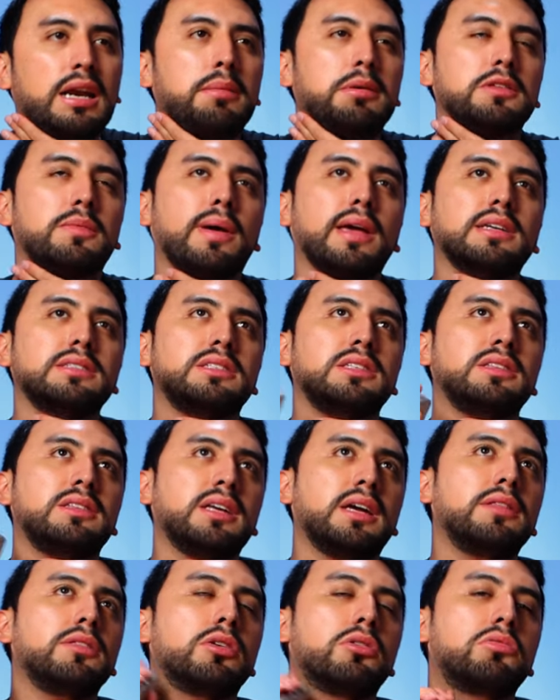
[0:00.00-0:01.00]
Nada más vayan
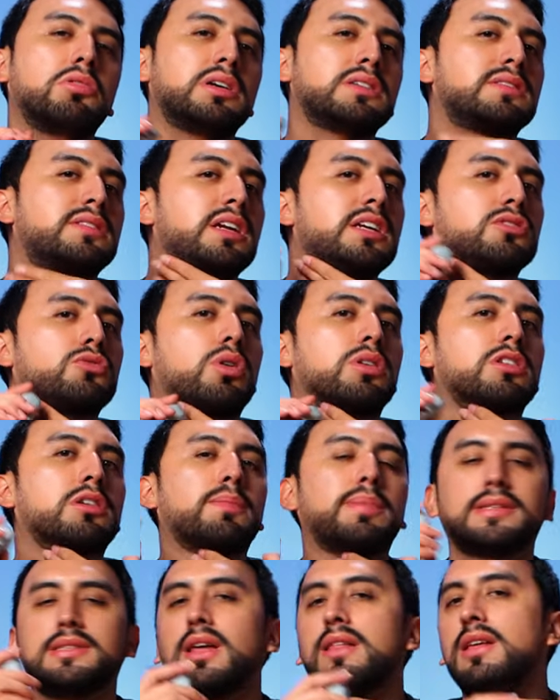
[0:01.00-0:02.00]
sintiendo unas 3, 4
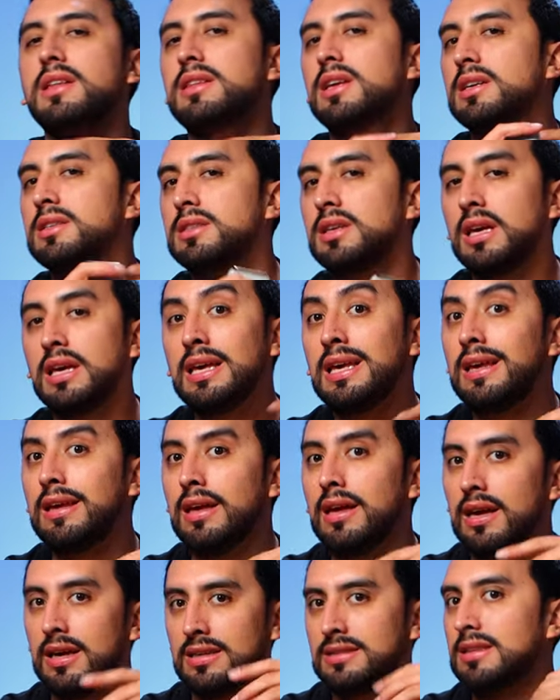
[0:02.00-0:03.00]
pasaditas
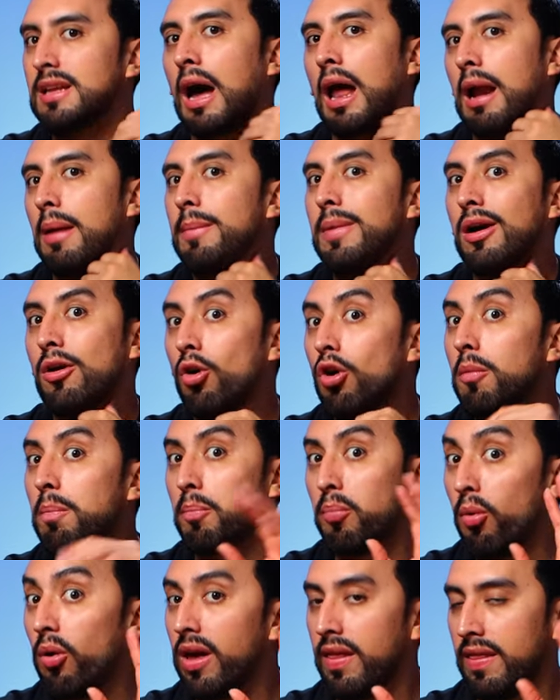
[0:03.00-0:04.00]
y a lo mejor
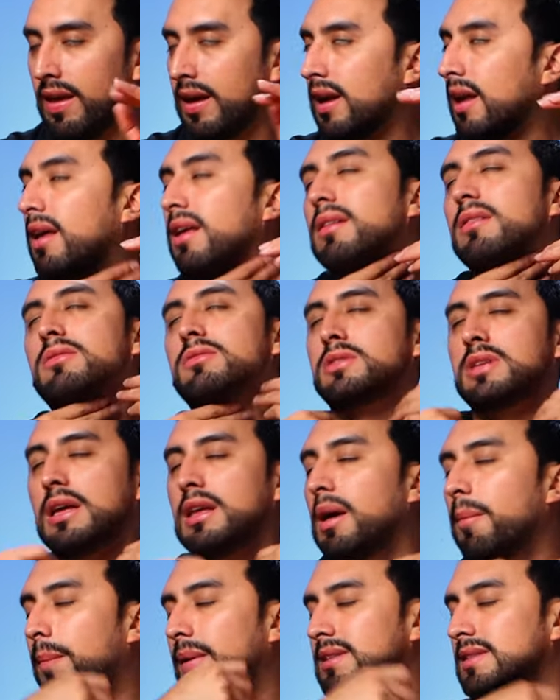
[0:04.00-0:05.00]
puede que, o sea,
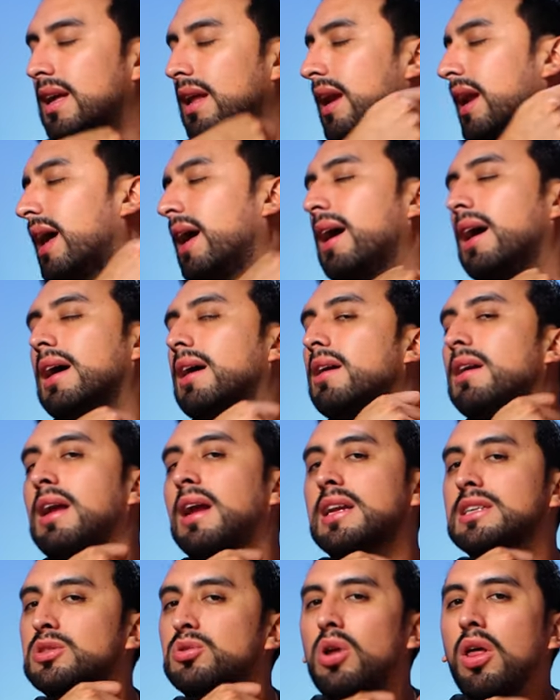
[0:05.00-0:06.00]
ya pasan la, la
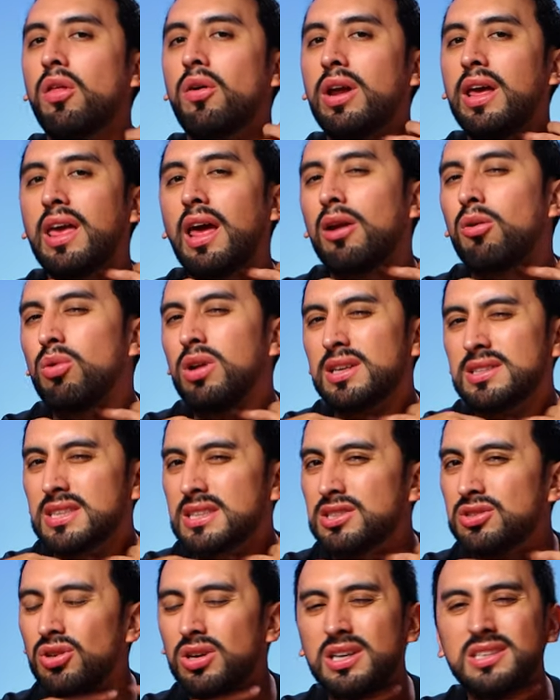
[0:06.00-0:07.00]
rasuradora y alguna
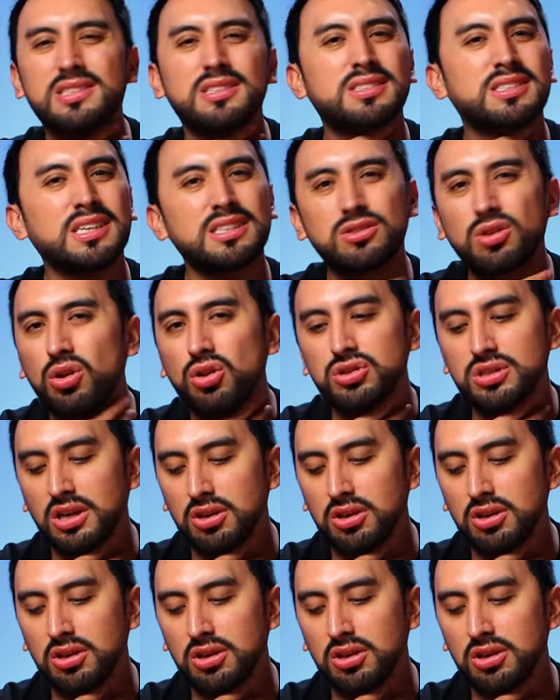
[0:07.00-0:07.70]
sección que dices que esto no